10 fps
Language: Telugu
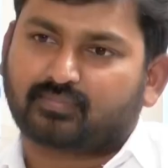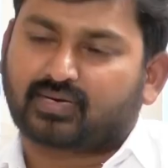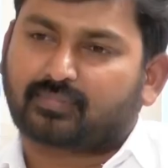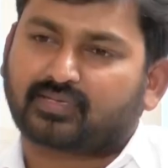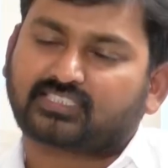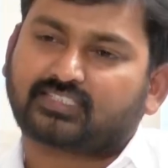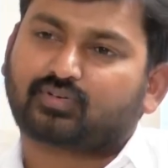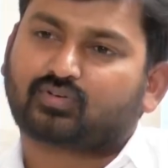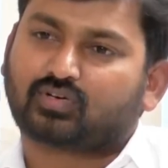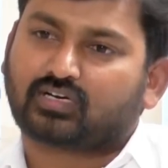
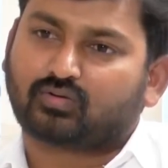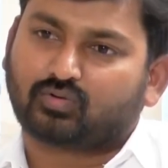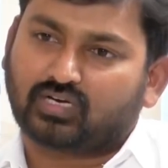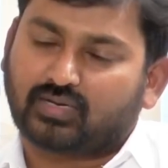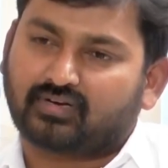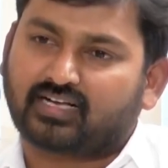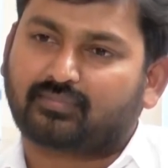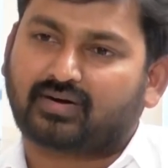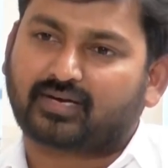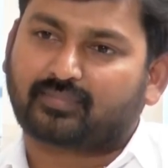ప్రపంచమే ఒక
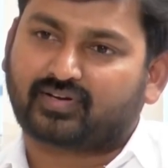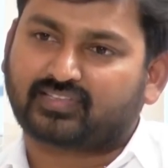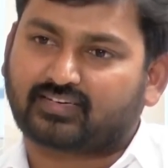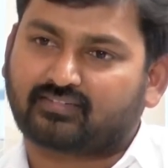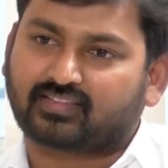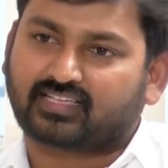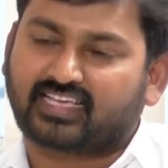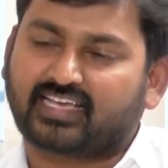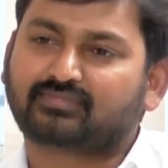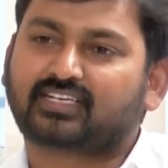కుగ్రామంగా మారిపోయిన తర్వాత
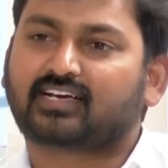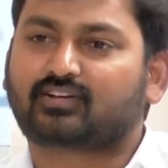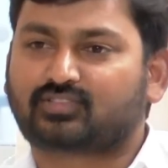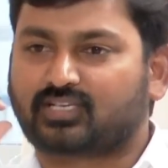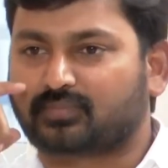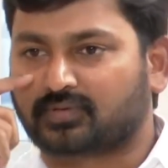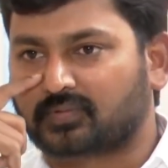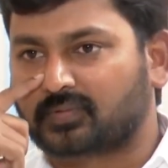ఏం చేయగలుగుతారు మీరు